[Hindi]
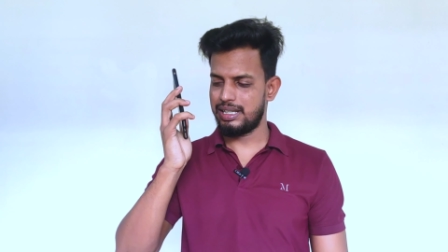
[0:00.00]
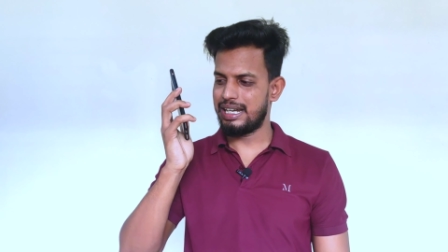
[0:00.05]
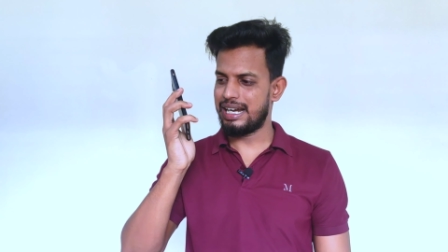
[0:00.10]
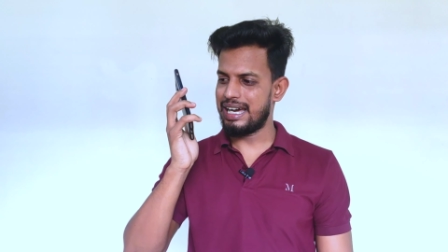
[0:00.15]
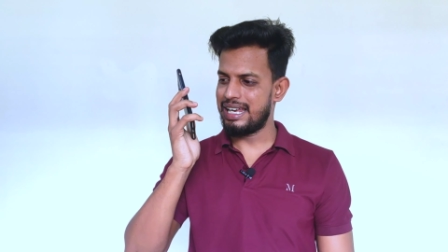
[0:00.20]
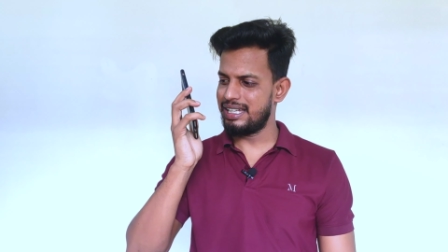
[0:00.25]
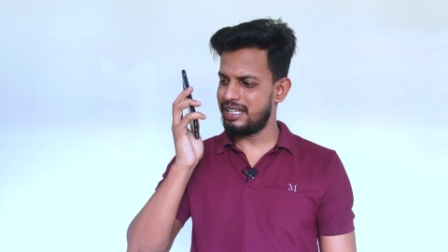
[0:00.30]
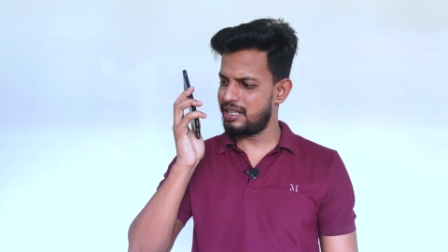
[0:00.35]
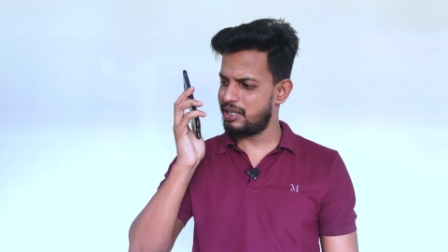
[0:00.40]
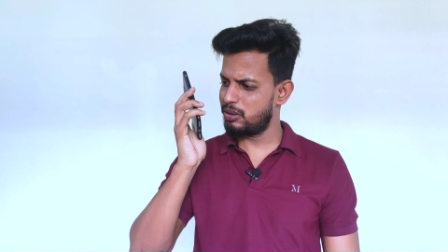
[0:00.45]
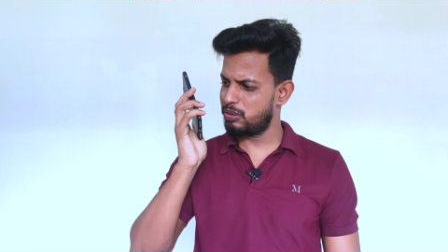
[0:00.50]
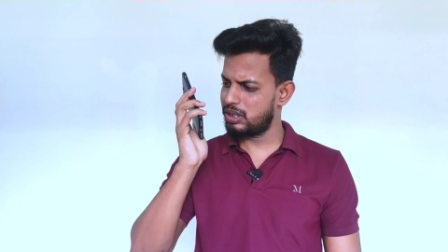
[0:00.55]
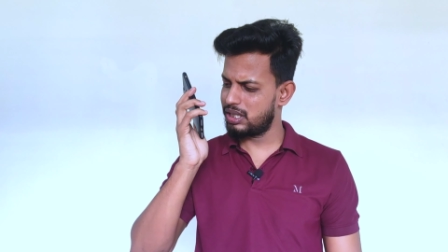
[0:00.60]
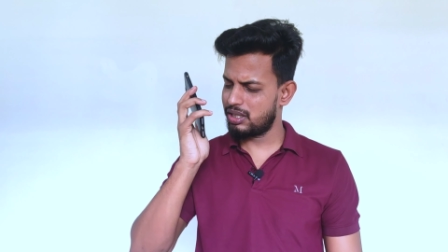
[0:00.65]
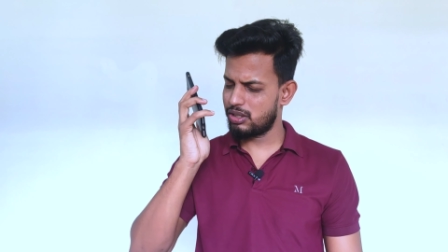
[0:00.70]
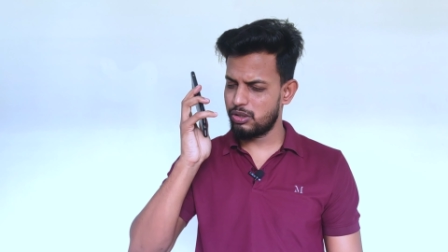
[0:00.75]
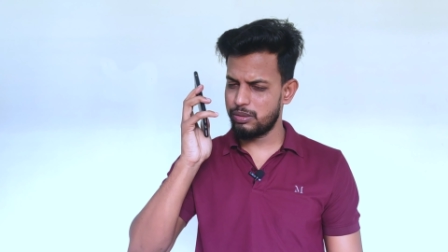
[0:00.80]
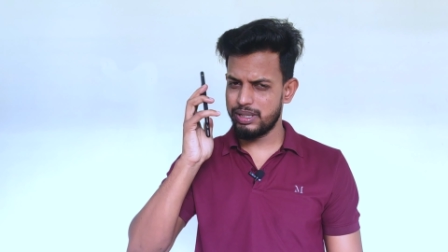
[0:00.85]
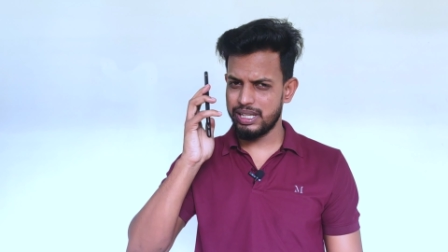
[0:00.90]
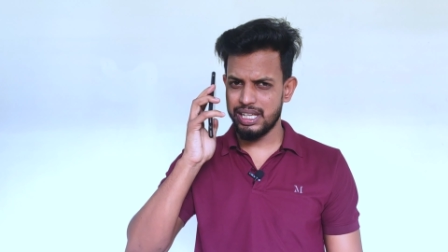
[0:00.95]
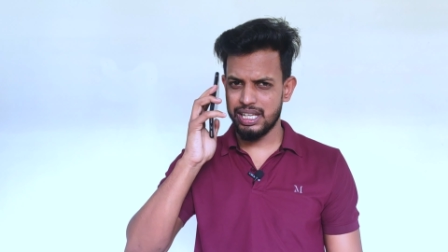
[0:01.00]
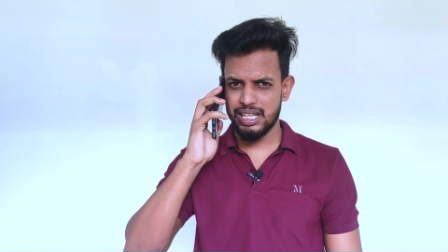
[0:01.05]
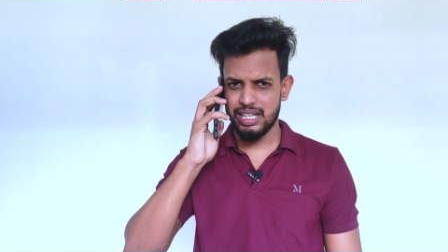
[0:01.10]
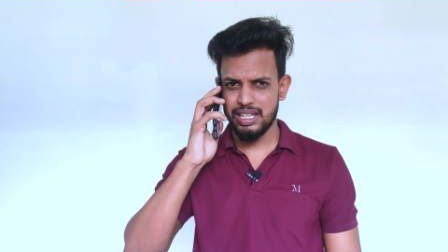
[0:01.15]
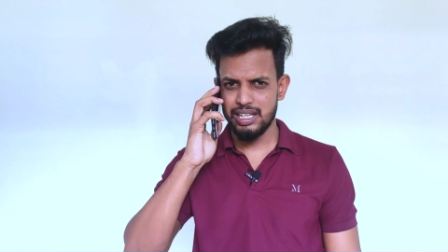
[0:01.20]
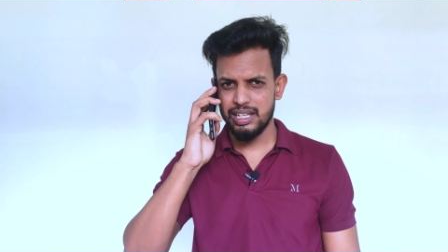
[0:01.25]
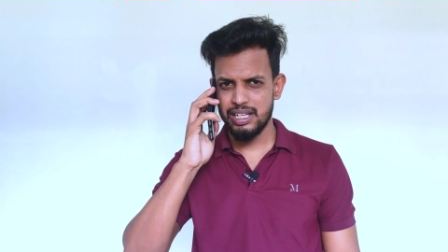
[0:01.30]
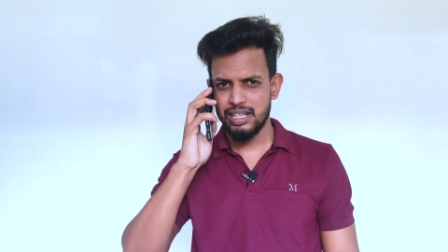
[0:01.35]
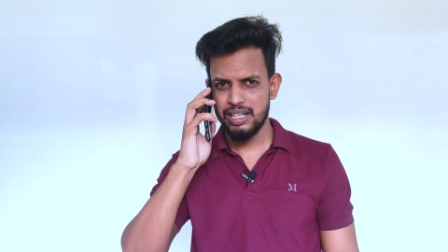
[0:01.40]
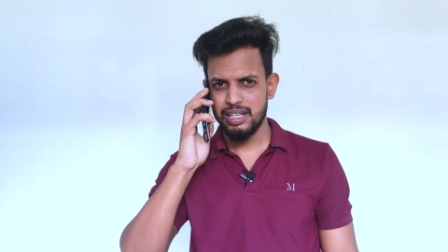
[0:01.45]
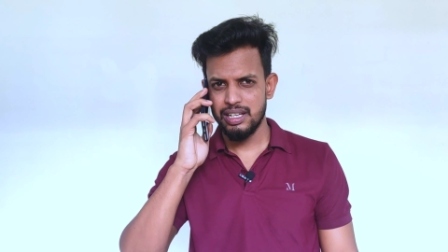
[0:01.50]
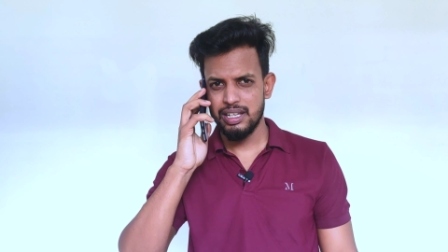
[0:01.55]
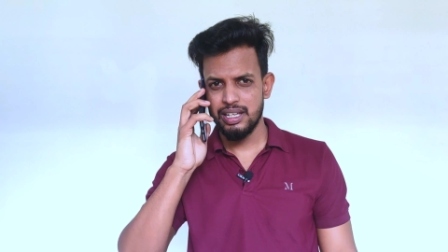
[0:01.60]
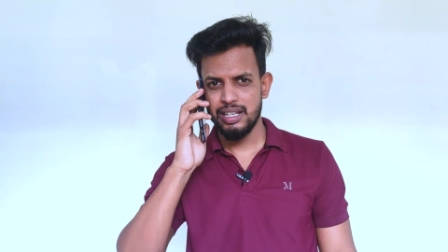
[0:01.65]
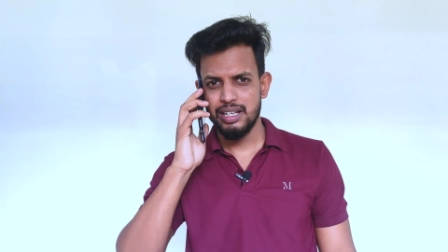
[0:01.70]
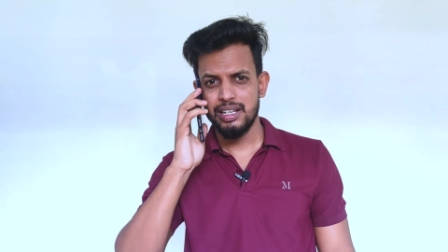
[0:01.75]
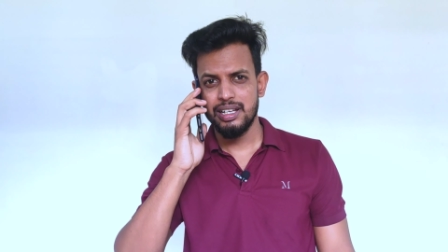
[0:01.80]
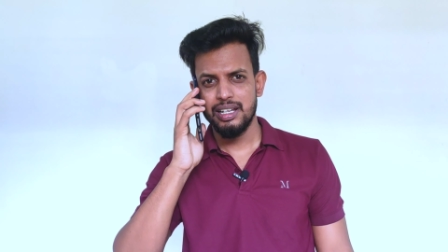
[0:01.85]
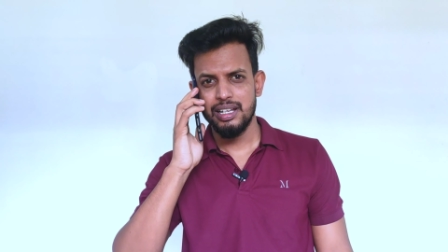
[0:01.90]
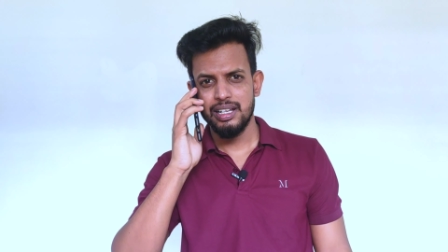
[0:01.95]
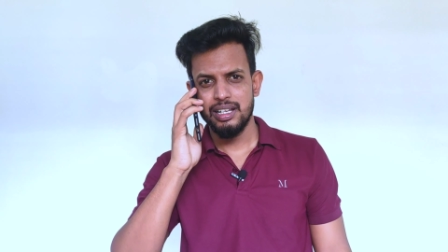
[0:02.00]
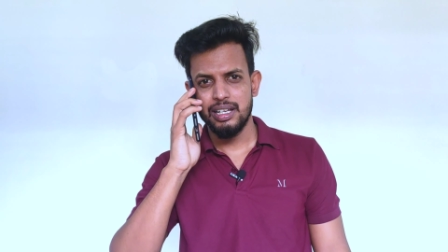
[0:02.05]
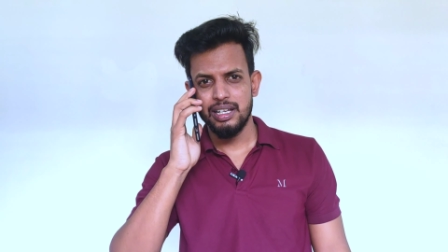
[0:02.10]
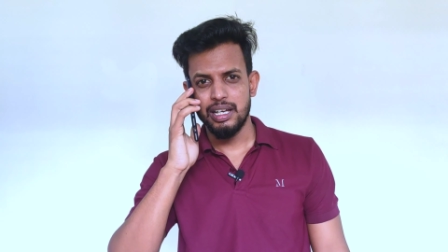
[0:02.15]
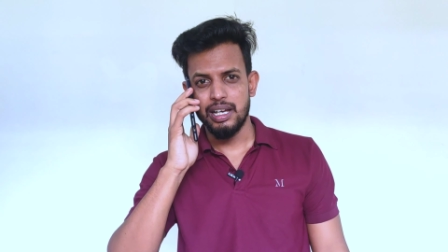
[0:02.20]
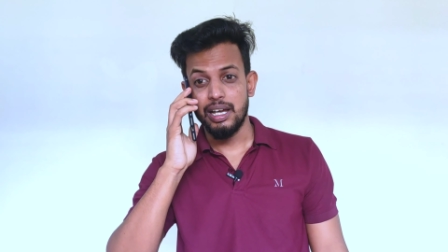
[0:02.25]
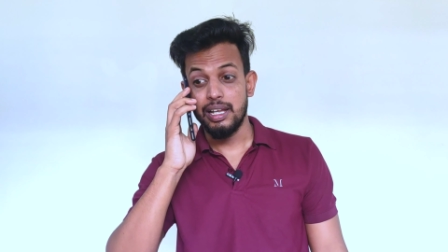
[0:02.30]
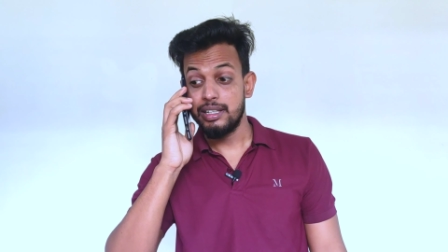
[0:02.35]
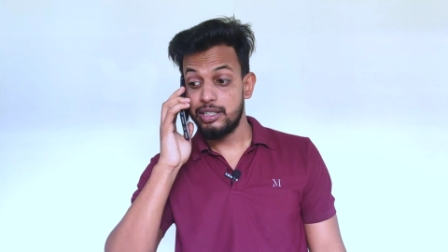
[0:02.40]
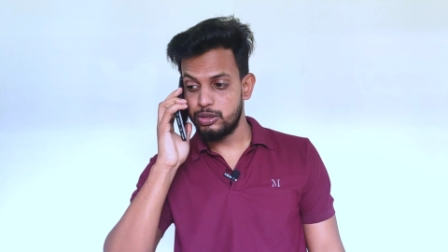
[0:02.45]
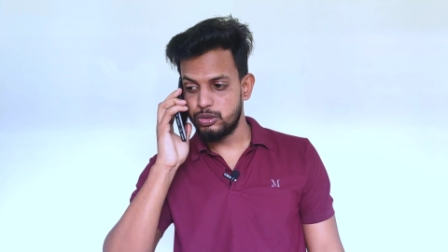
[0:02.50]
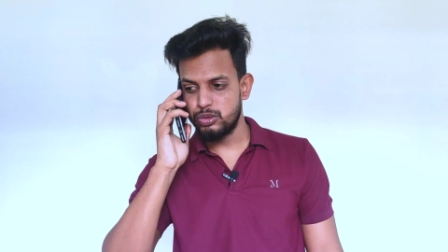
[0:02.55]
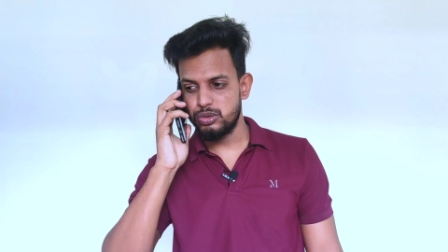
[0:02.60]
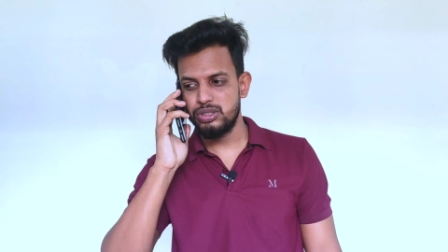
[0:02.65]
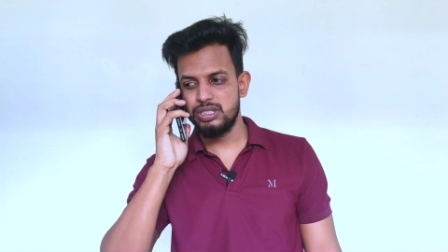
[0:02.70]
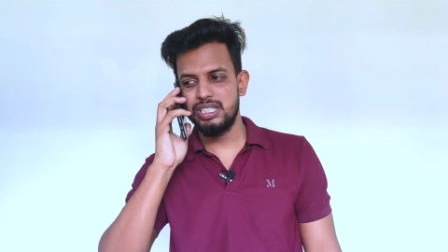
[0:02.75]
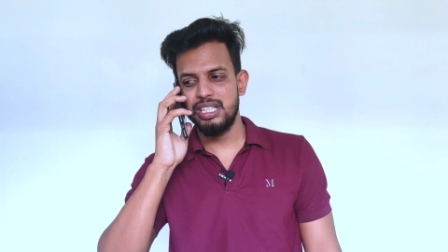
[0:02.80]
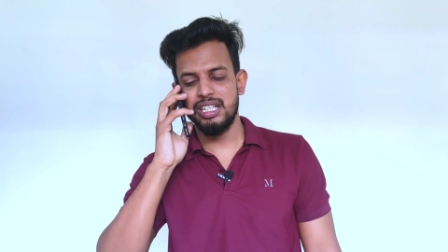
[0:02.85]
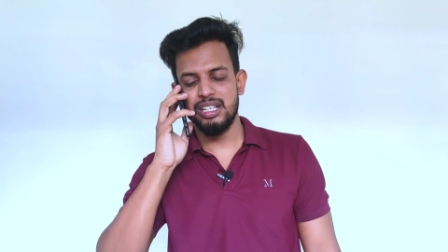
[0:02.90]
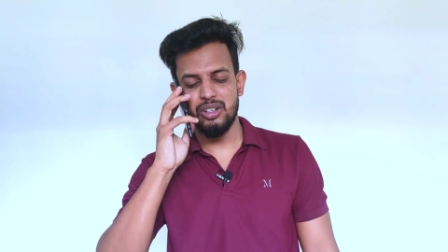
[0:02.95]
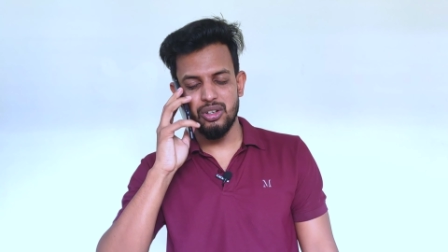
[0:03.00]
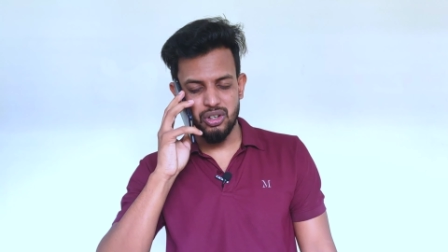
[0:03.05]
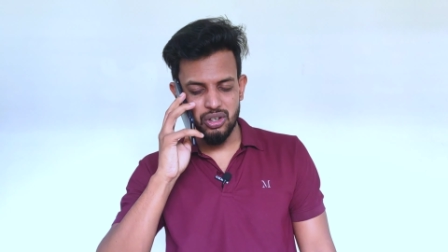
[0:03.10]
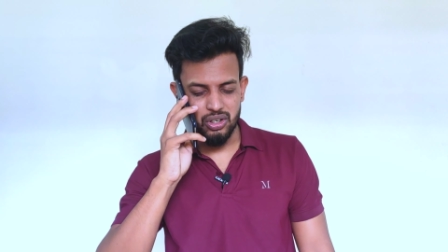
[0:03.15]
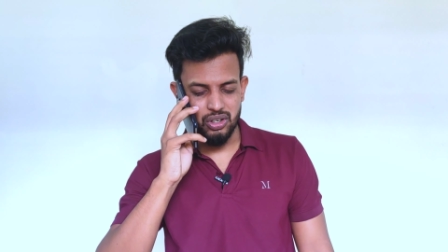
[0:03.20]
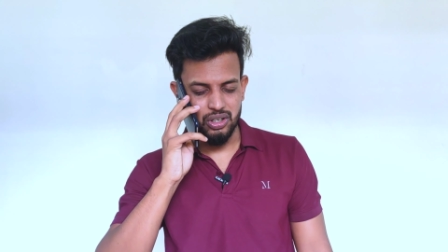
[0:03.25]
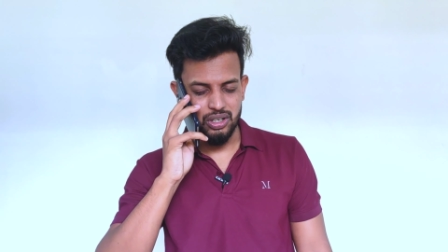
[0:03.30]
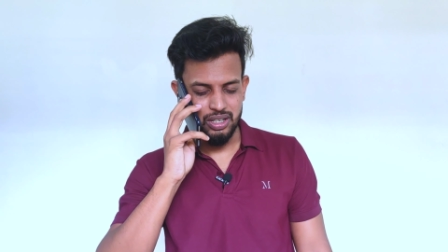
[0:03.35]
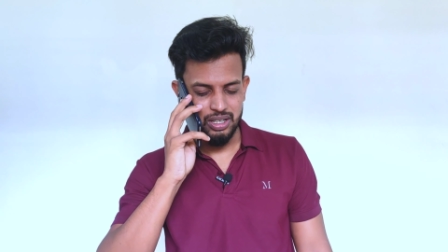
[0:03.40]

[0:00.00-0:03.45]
गाली क्यों दे रहे हो बे न्यूज़ देख लो